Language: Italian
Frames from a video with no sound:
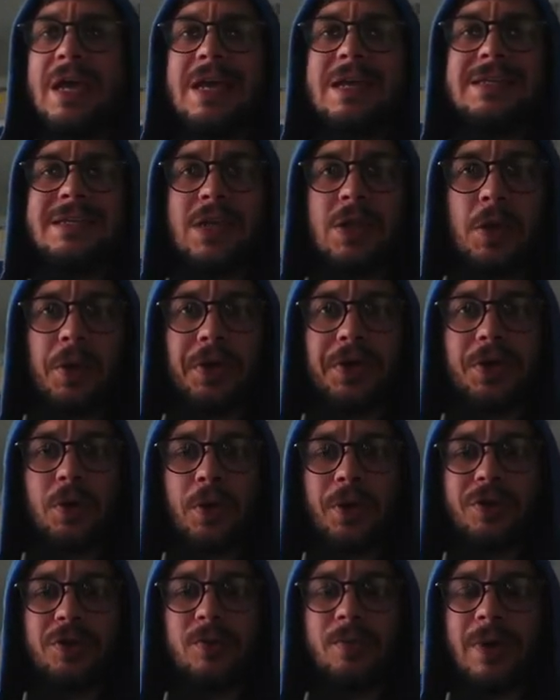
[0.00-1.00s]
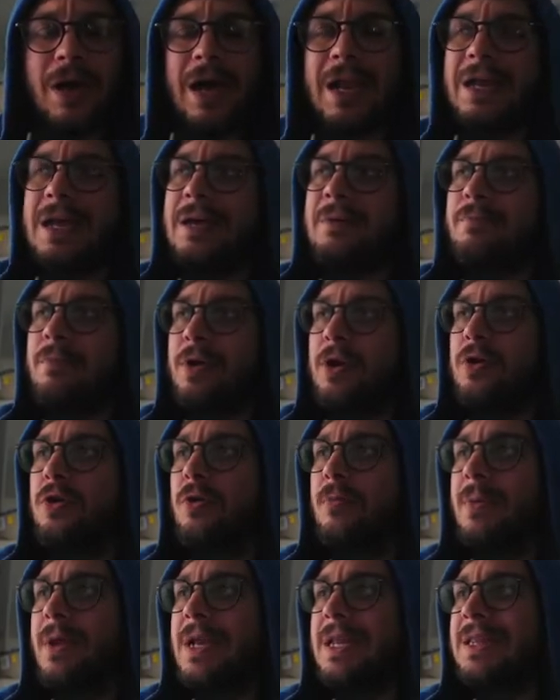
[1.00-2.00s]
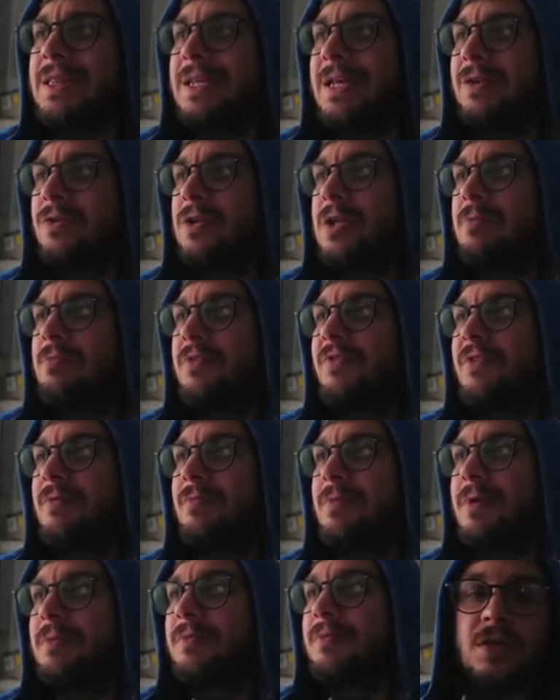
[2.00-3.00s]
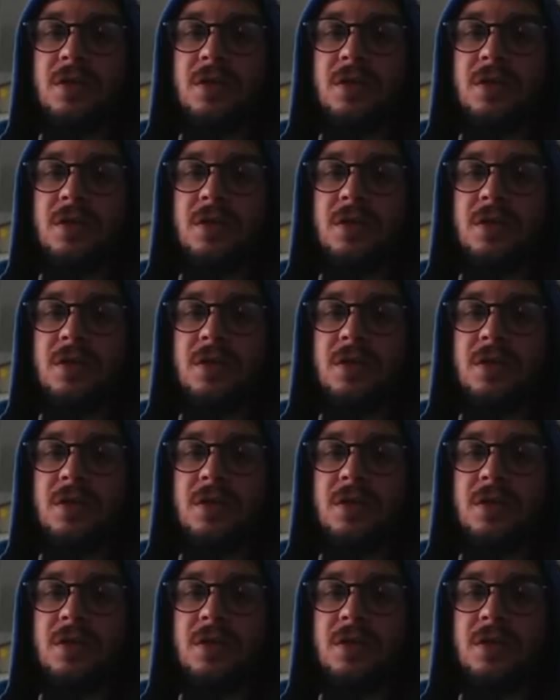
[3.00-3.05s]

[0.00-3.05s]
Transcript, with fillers: se non ricordo male, eh, però non me ne intendo di PvP.